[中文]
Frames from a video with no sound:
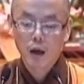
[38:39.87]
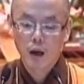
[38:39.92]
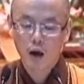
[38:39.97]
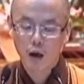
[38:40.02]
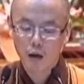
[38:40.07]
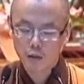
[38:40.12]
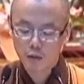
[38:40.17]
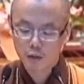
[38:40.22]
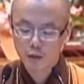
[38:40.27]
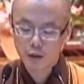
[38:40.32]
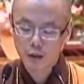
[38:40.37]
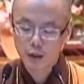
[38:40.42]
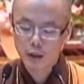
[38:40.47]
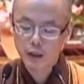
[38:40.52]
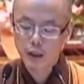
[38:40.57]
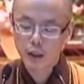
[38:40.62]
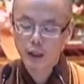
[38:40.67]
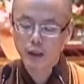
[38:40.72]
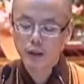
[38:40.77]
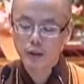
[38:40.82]
好，
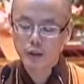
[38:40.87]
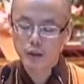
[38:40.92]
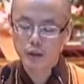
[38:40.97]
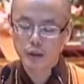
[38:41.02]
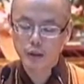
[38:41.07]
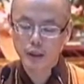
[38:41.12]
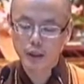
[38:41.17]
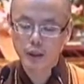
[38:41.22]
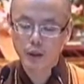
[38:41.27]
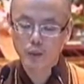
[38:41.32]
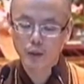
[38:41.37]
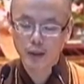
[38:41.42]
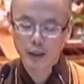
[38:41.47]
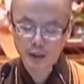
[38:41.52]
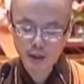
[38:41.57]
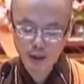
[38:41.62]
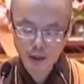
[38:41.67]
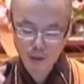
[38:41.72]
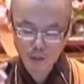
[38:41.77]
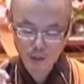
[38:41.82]
今天时间的
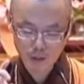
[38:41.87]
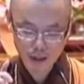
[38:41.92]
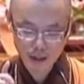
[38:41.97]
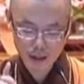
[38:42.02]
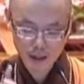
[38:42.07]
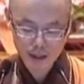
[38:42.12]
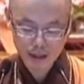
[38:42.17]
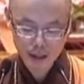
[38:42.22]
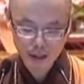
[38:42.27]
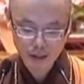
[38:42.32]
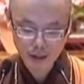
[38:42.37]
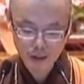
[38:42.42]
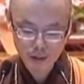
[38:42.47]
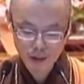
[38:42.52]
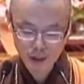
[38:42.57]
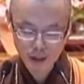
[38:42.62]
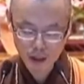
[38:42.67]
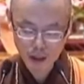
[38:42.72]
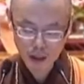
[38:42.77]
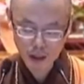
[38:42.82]
关系，我先讲到
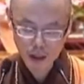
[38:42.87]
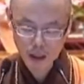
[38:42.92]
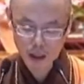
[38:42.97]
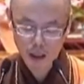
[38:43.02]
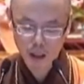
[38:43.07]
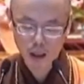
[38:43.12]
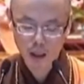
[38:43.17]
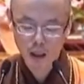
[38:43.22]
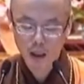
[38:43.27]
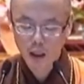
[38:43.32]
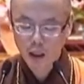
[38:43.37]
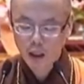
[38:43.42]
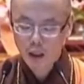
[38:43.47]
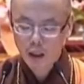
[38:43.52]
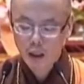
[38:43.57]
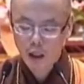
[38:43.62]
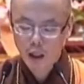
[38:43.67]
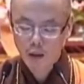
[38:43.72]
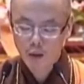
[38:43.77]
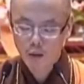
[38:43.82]
这里。
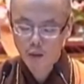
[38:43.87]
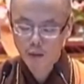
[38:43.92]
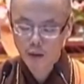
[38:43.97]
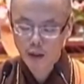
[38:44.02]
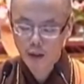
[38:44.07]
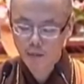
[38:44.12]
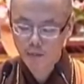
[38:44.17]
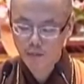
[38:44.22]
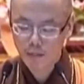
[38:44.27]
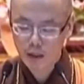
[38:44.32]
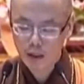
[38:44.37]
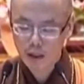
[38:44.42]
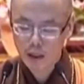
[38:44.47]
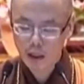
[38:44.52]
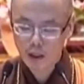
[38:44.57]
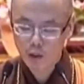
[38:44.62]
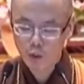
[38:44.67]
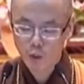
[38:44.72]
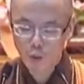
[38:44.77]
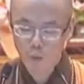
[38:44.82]
然后呢，明
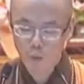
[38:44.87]
天